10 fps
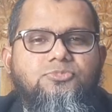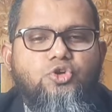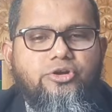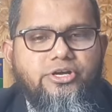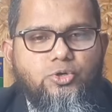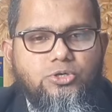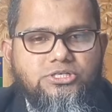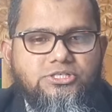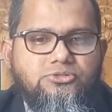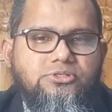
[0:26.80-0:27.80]
সরকারি
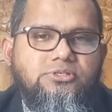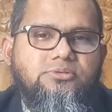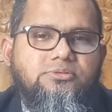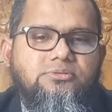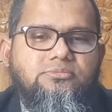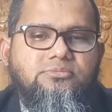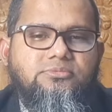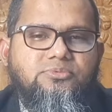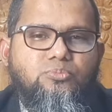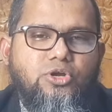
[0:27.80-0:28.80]
কোয়ার্টার যদি
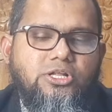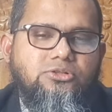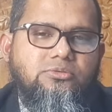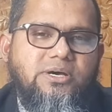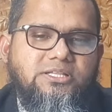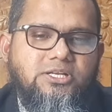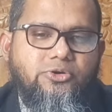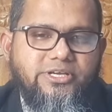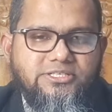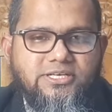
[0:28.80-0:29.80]
বরাদ্দ বাতিল
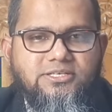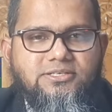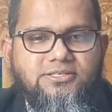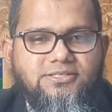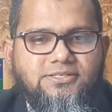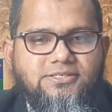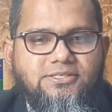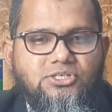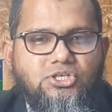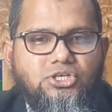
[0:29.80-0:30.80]
হয়ে যায়
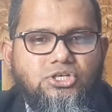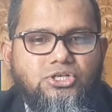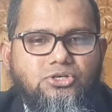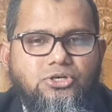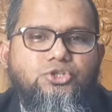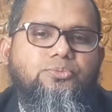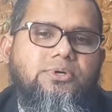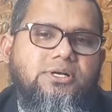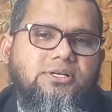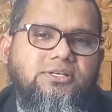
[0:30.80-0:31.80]
অথবা
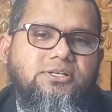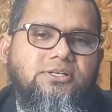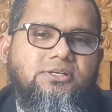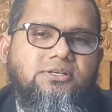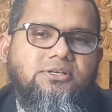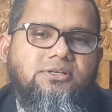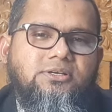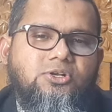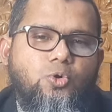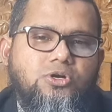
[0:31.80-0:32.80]

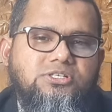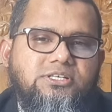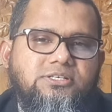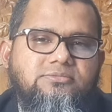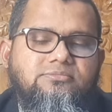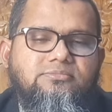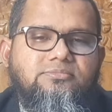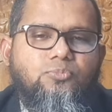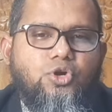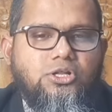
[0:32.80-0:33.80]
কোয়ার্টার
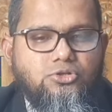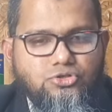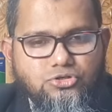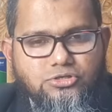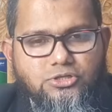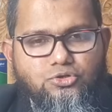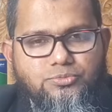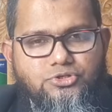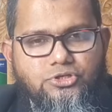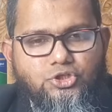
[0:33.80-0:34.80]
বরাদ্দ সংক্রান্ত
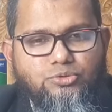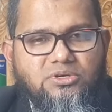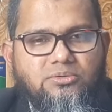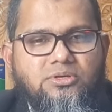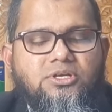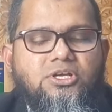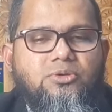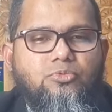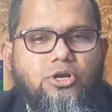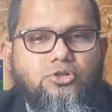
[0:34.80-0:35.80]
বিষয় অথবা
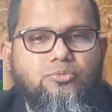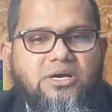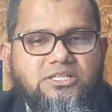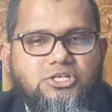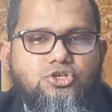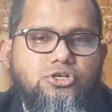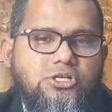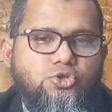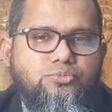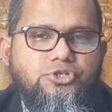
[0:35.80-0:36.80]
বরাদ্দ বাতিল
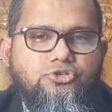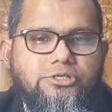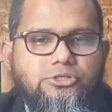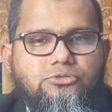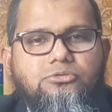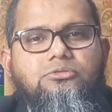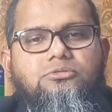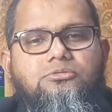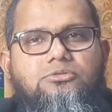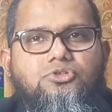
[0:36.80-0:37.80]
সংক্রান্ত বিষয় কিন্তু
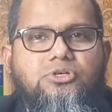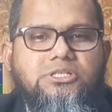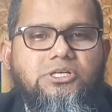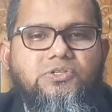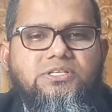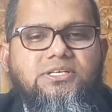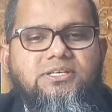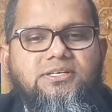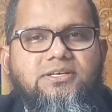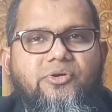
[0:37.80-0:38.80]
উচ্চ আদালতে
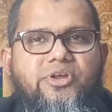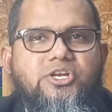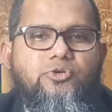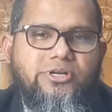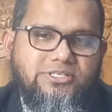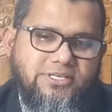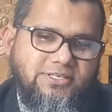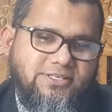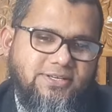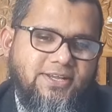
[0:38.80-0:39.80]
রিট করা যায়
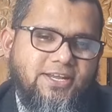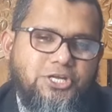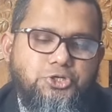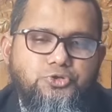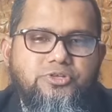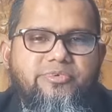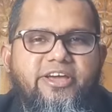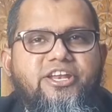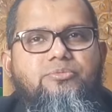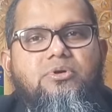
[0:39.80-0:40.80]
যদি
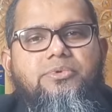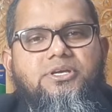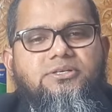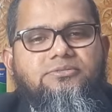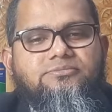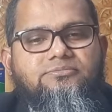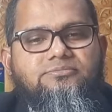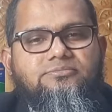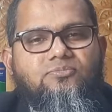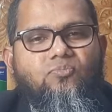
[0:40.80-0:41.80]
বেআইনিভাবে
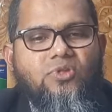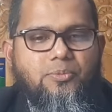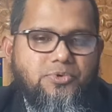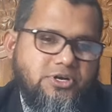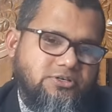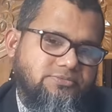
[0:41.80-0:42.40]
আপনার